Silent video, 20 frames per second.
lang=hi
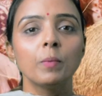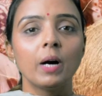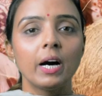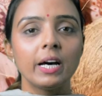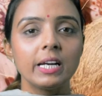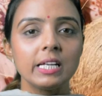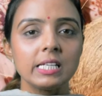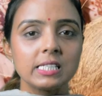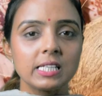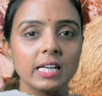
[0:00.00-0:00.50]

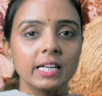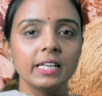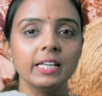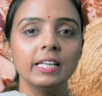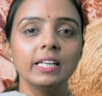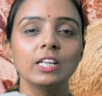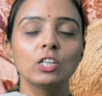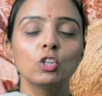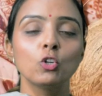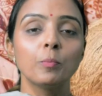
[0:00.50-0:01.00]
तुम्हारी
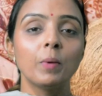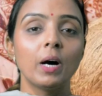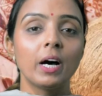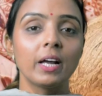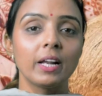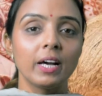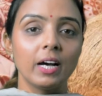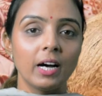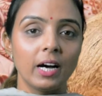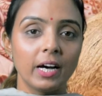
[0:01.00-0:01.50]
सखी ने
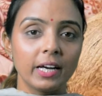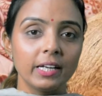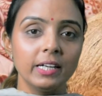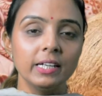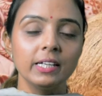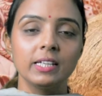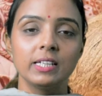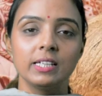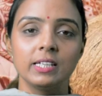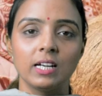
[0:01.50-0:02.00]
तुम्हारा
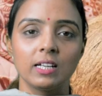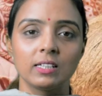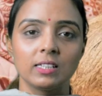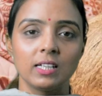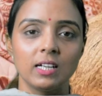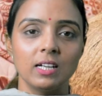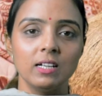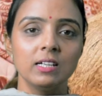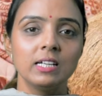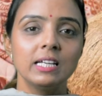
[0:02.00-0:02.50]
हरण किया
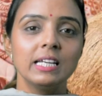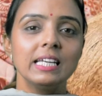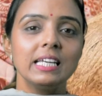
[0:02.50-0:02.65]
था